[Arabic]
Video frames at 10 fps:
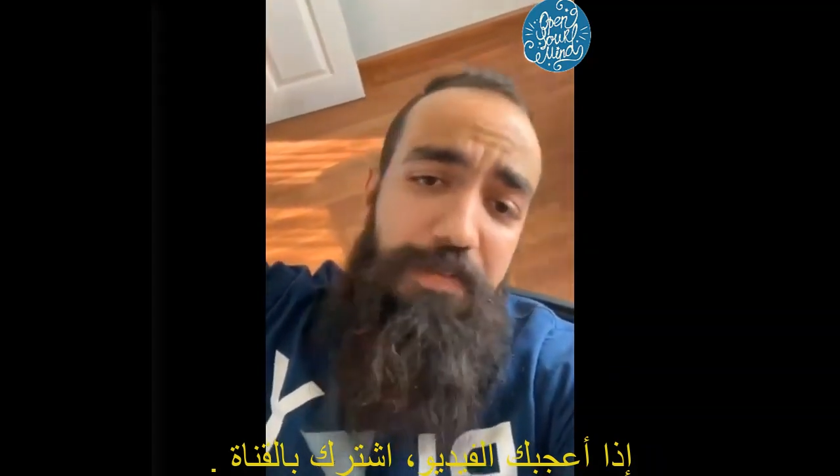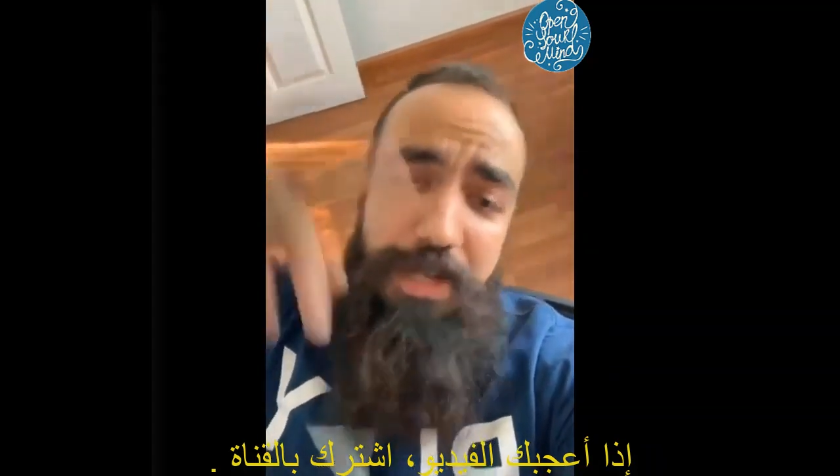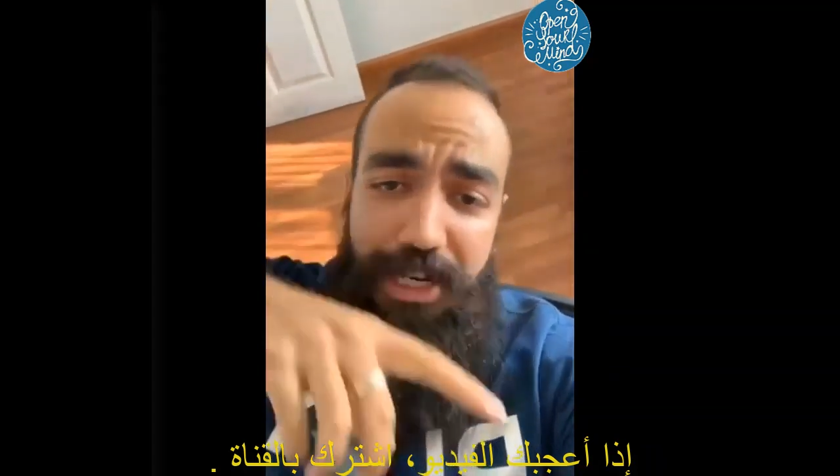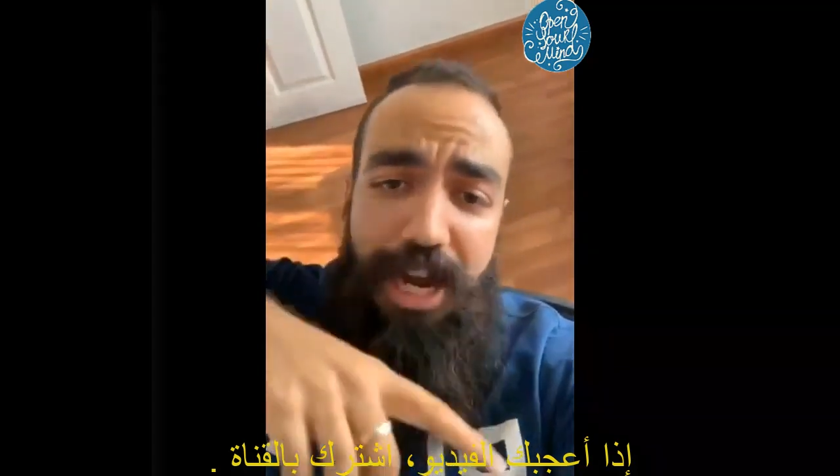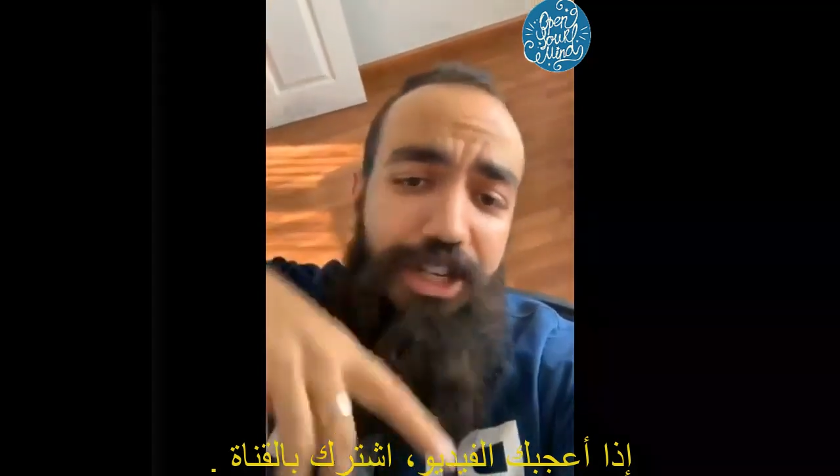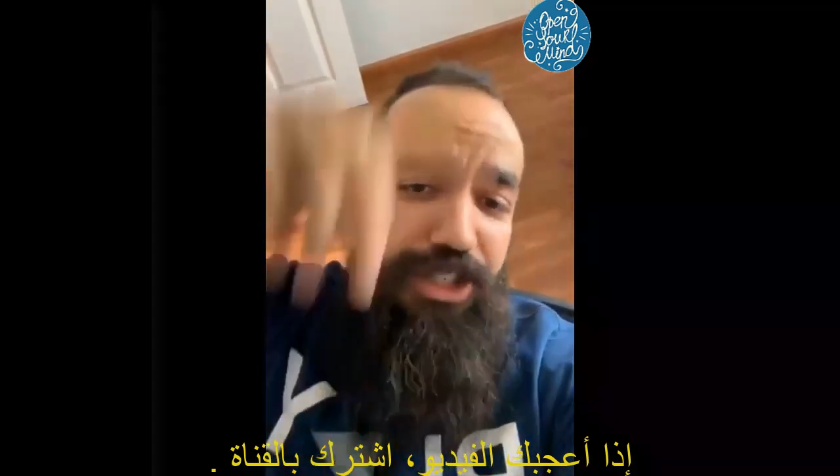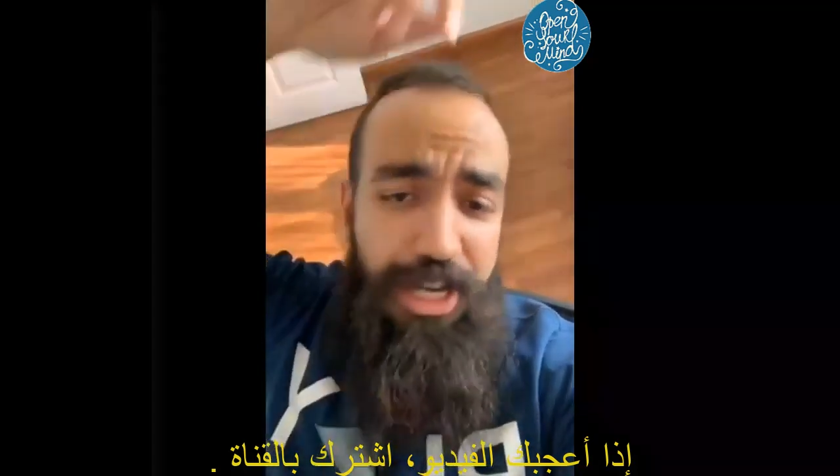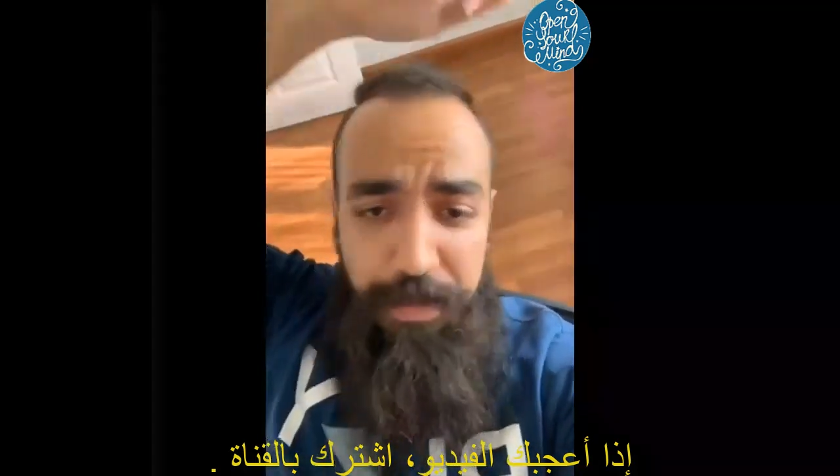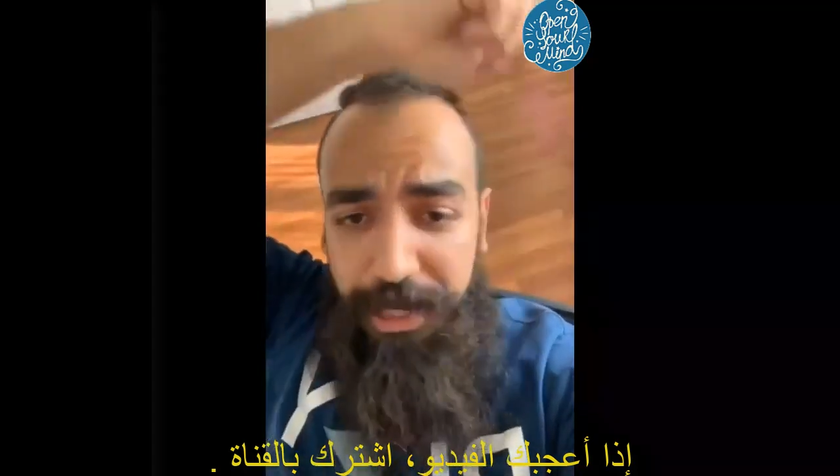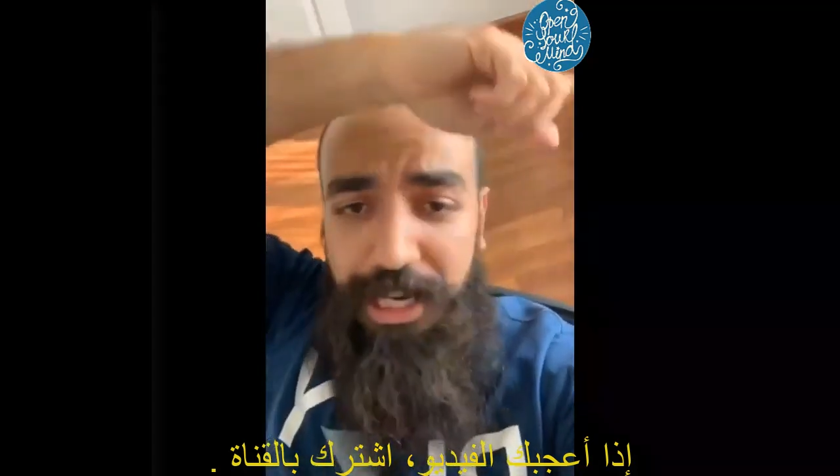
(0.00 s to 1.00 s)
في مراكش
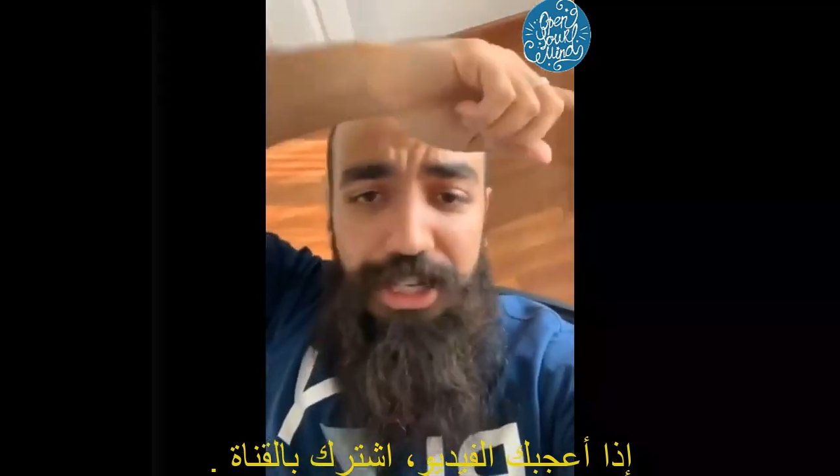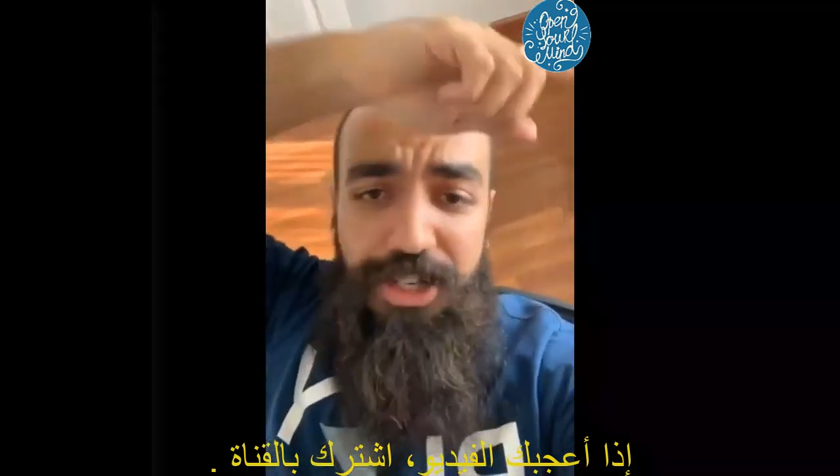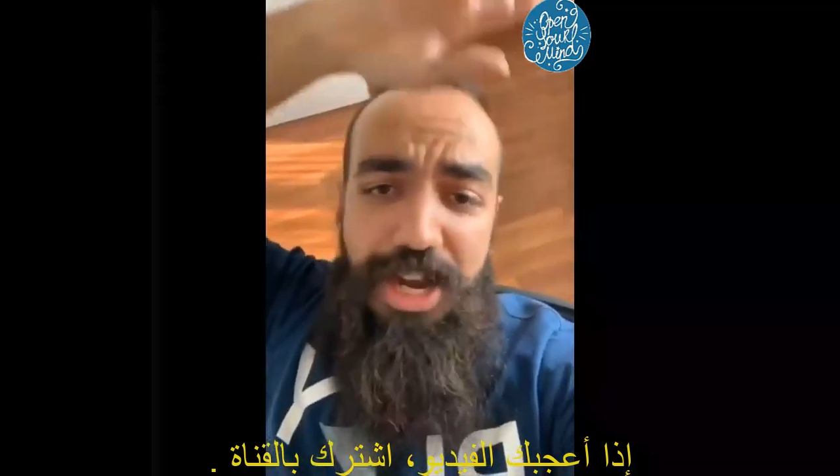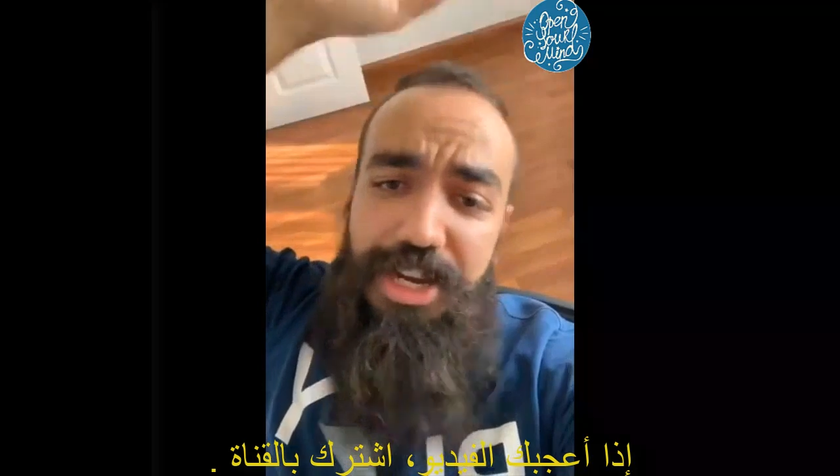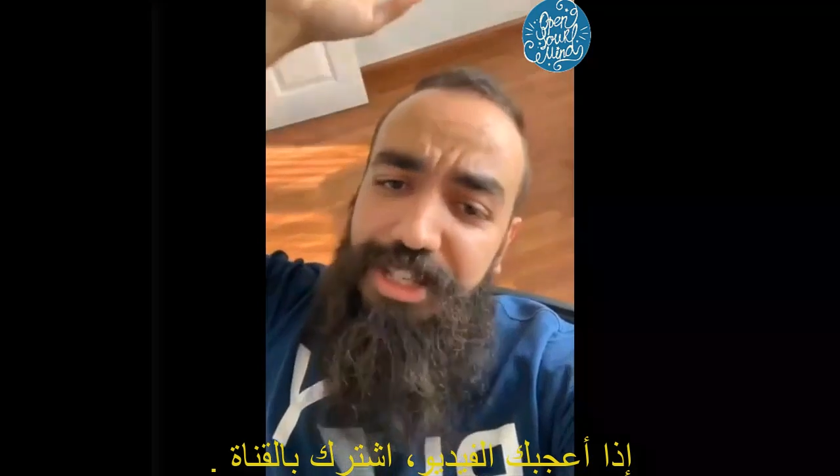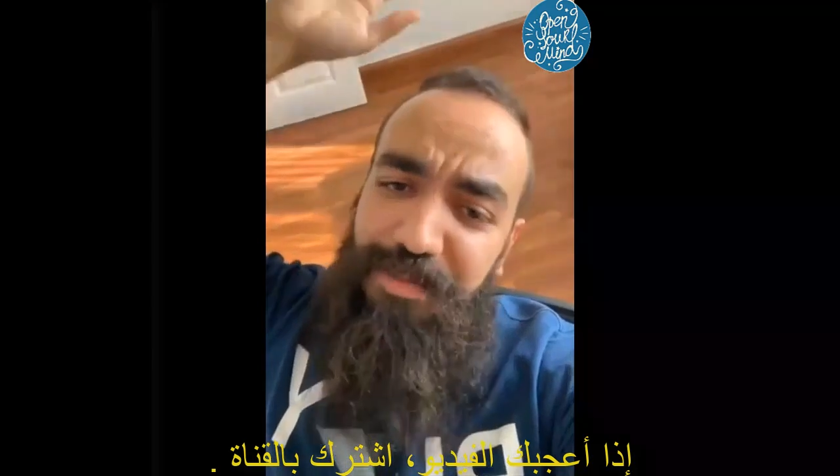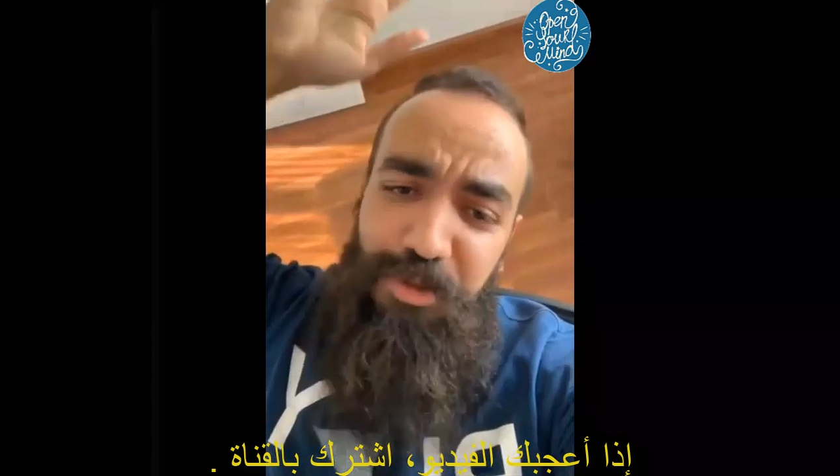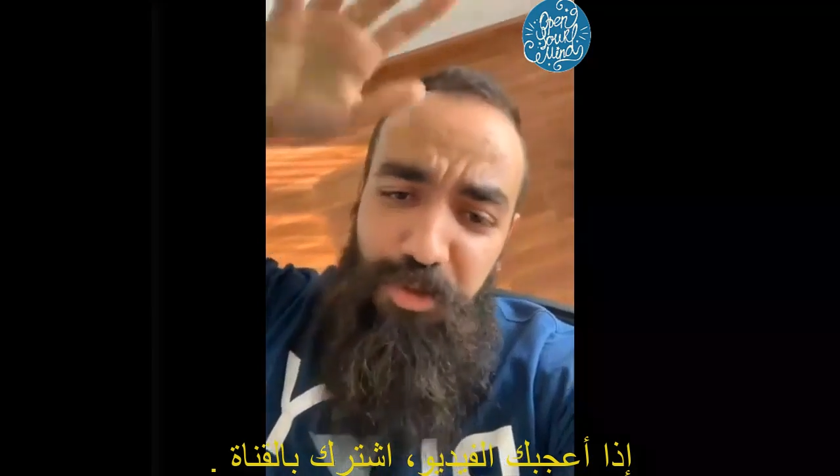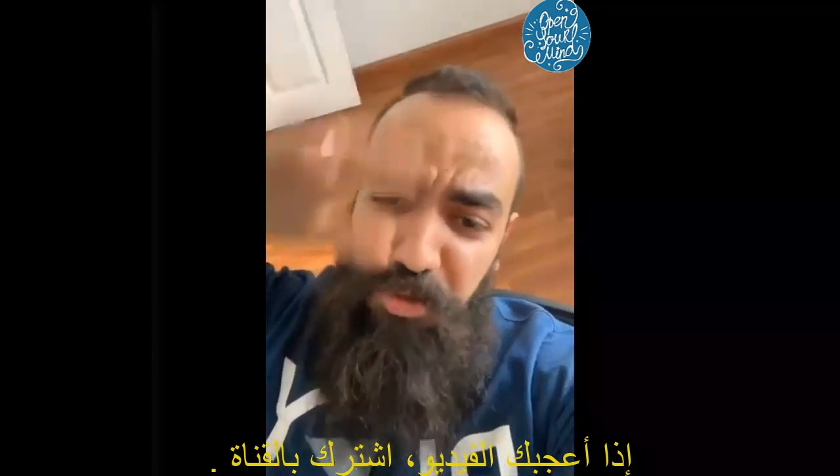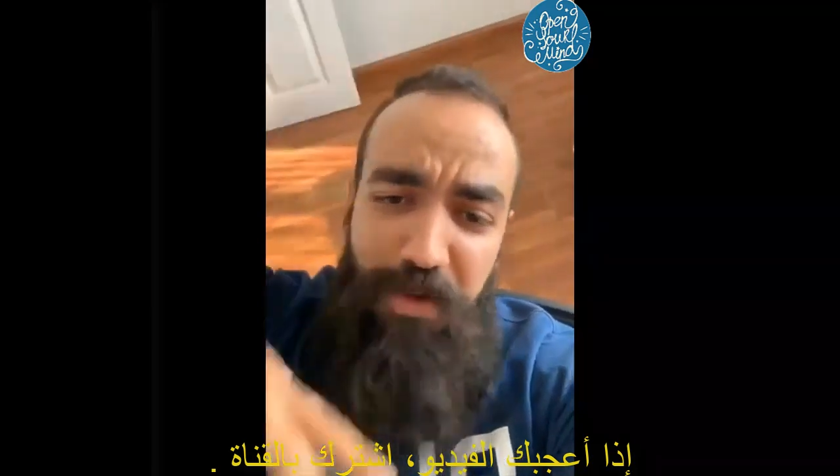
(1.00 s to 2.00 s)
كاين بين القشالي
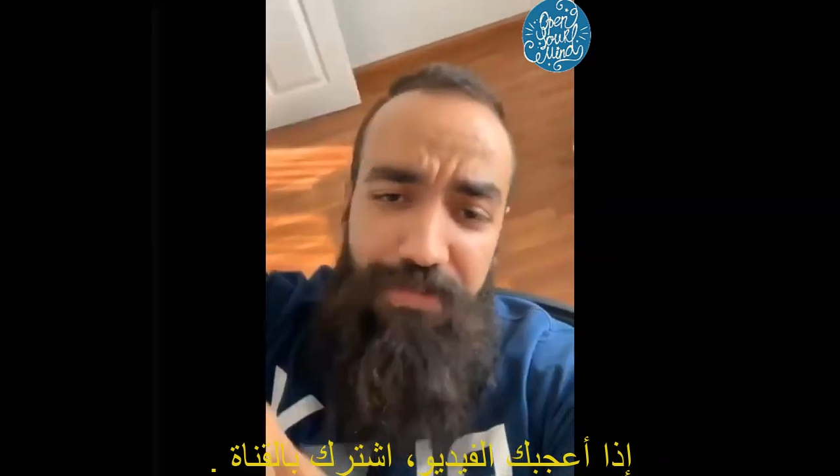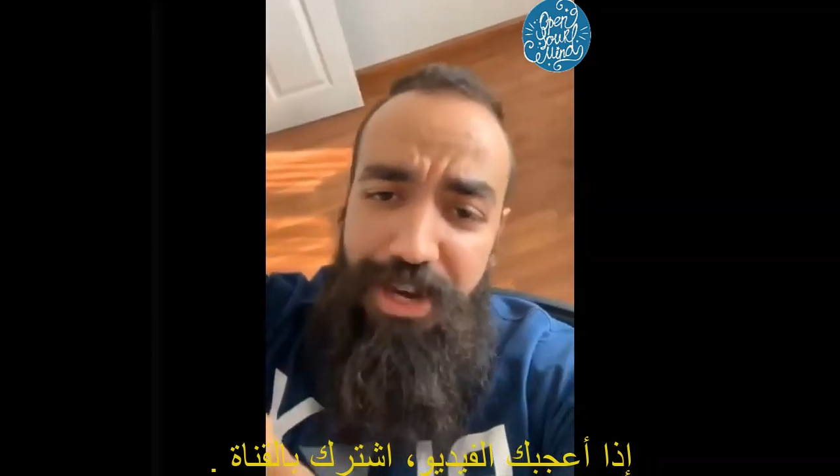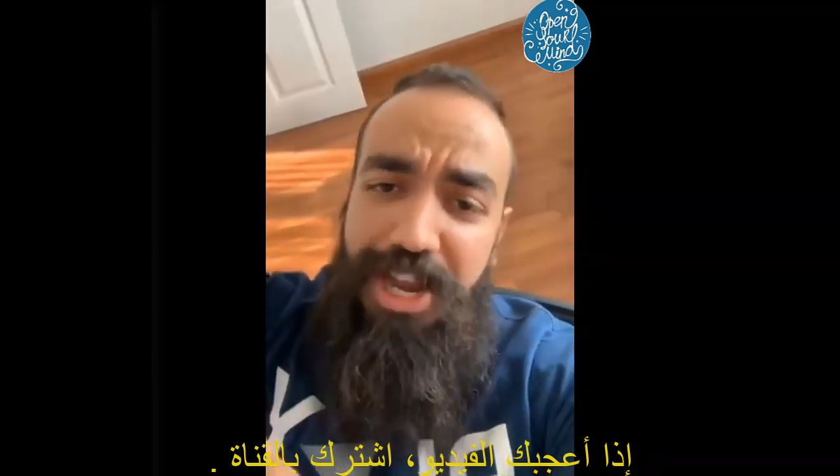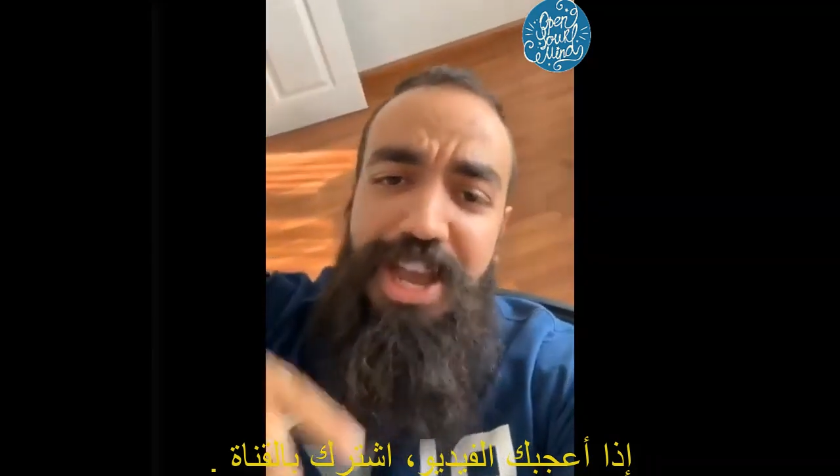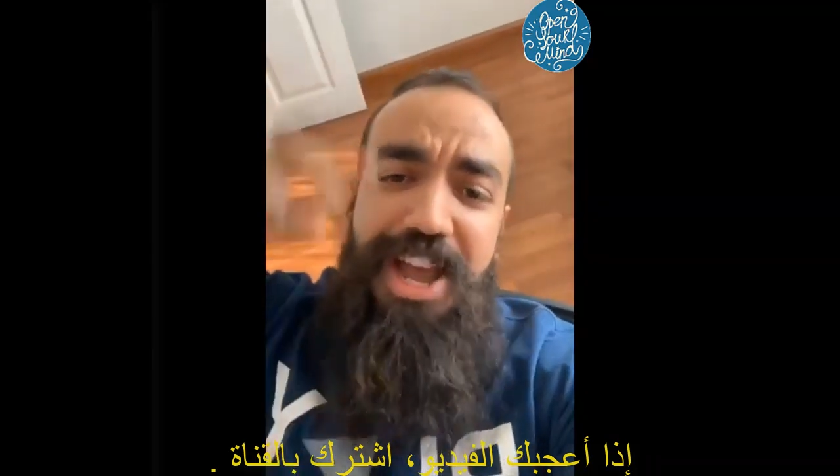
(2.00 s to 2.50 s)
سميتو توفيق